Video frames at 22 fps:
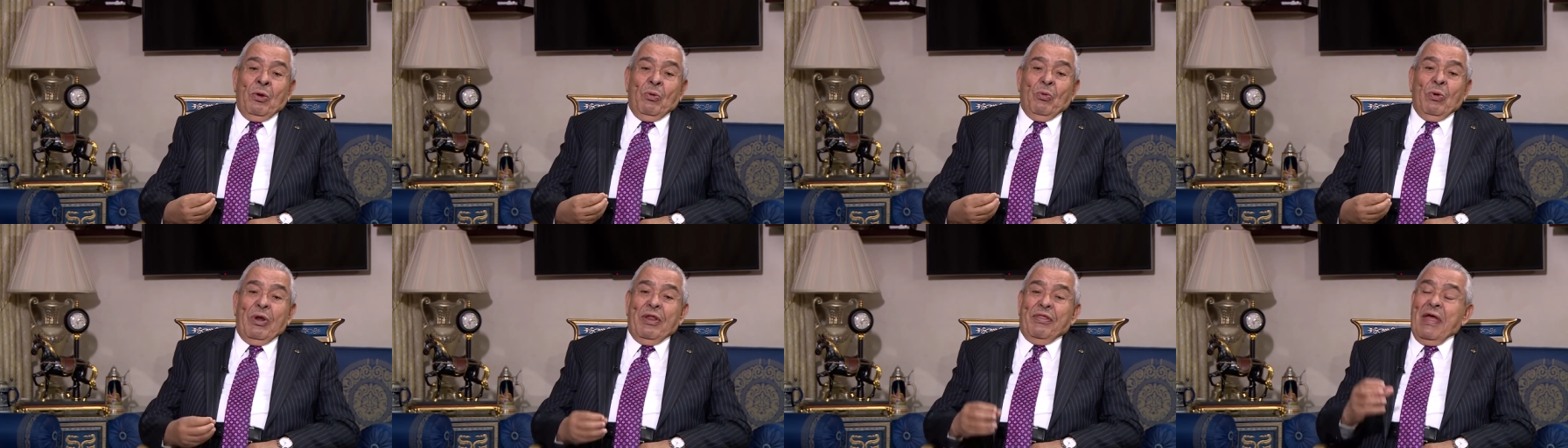
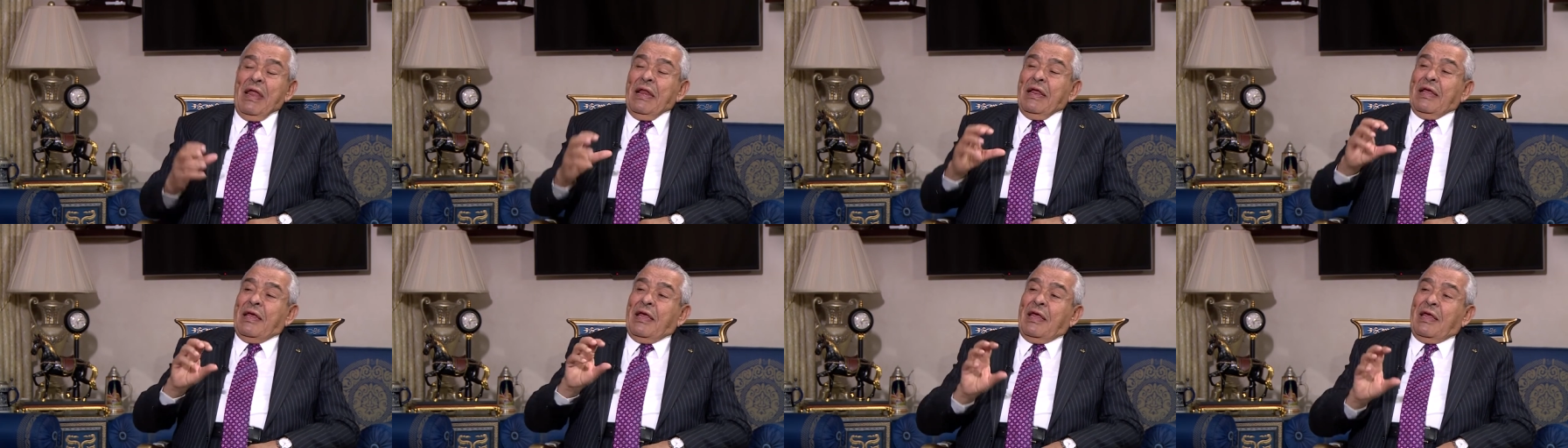
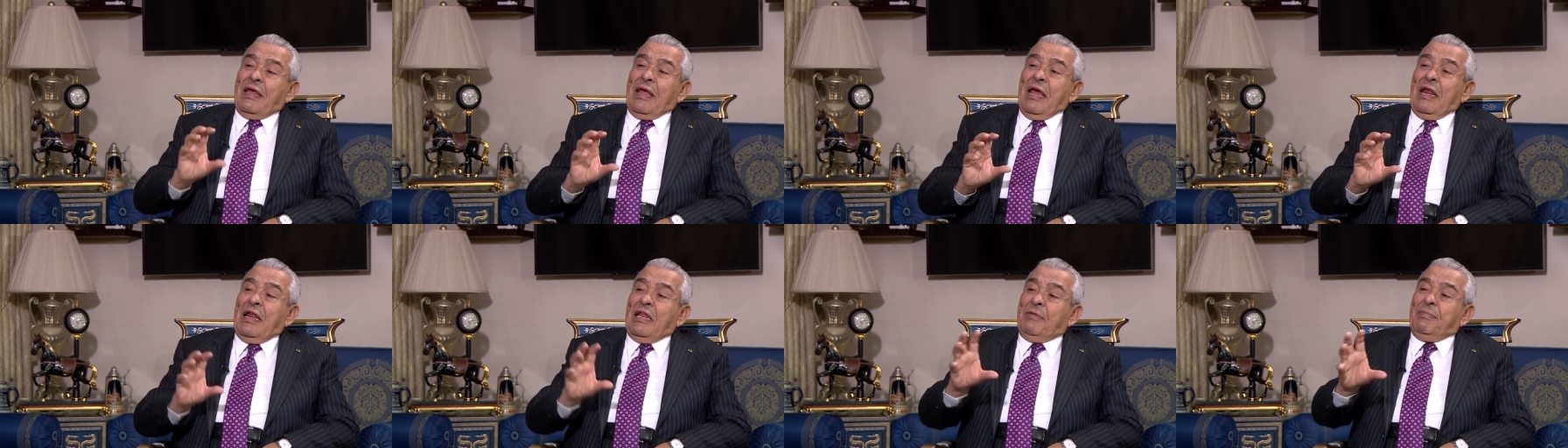ولذلك
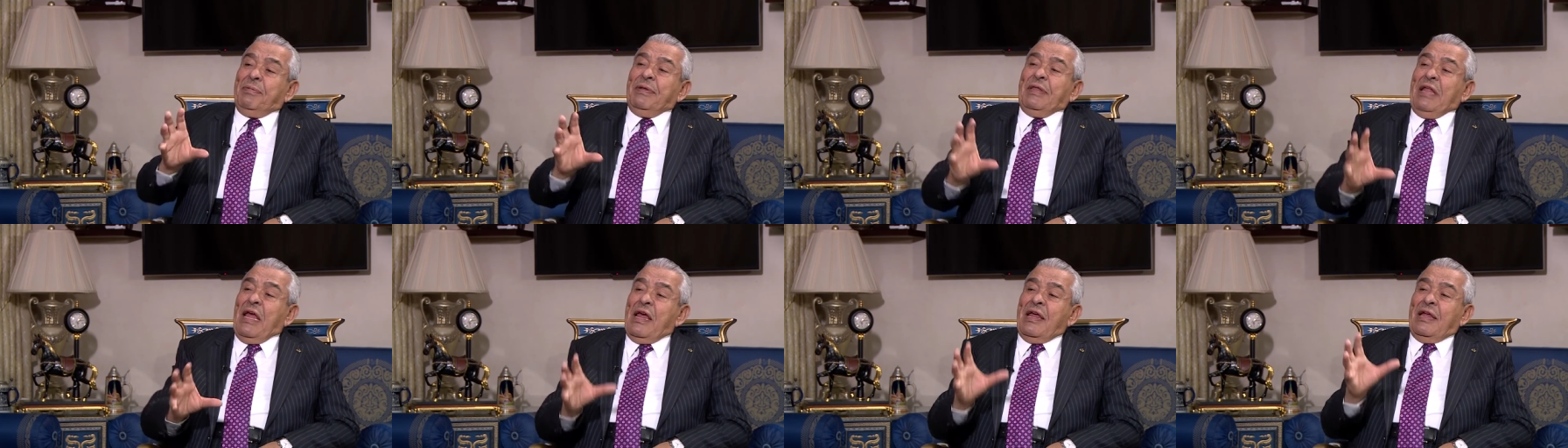كانت
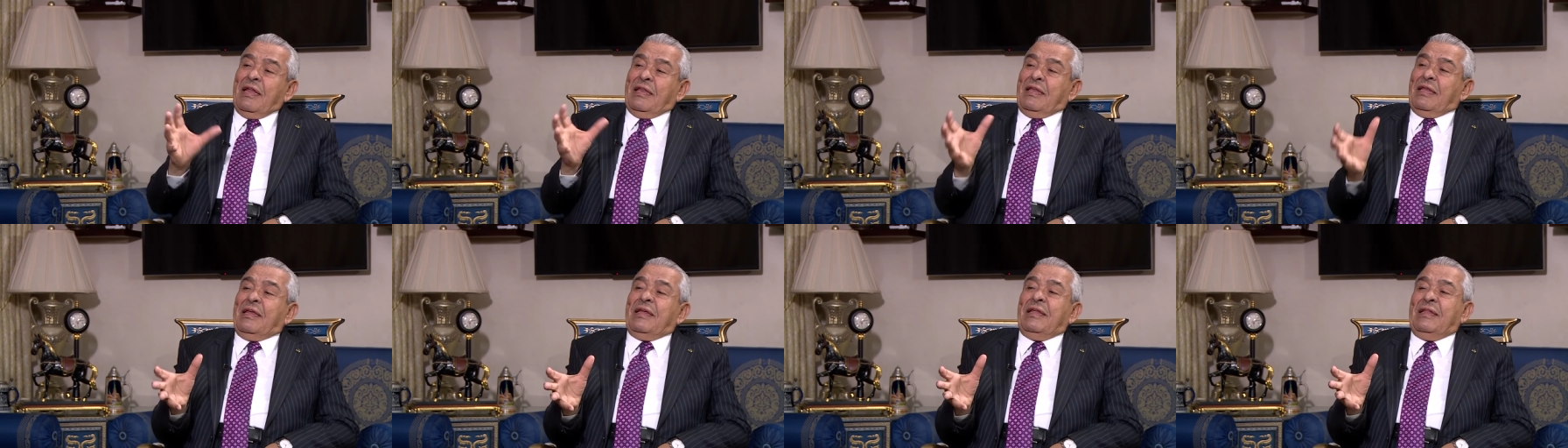بداية
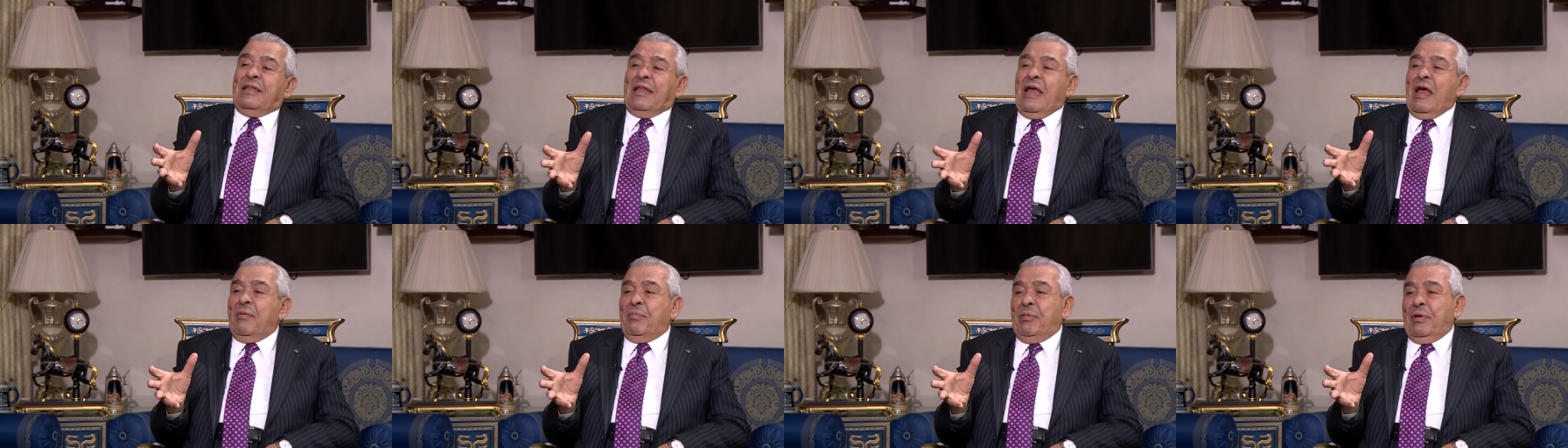
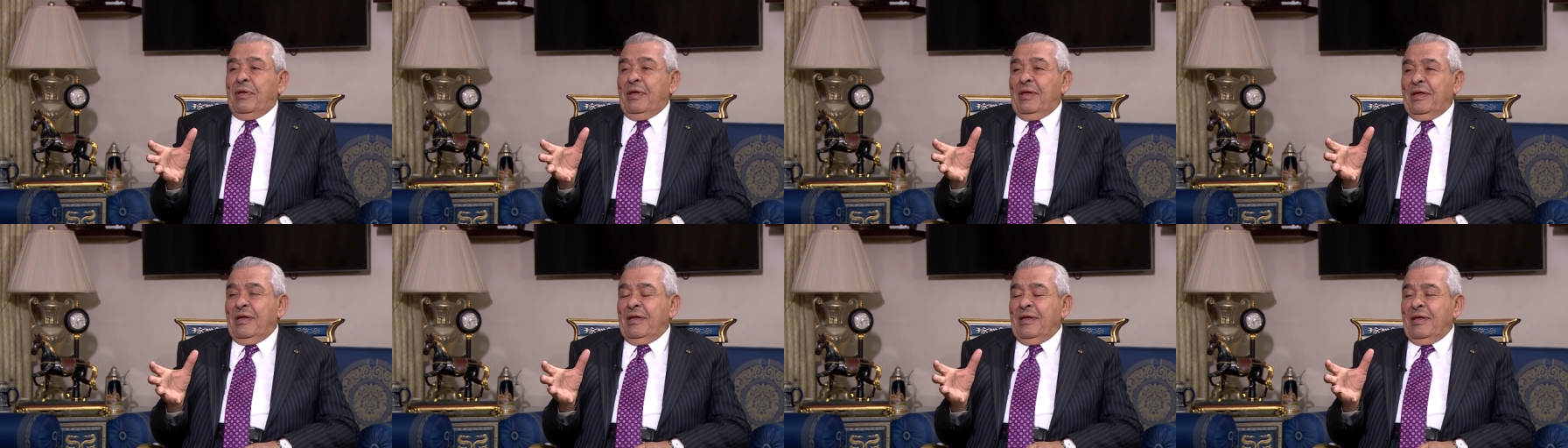كتابي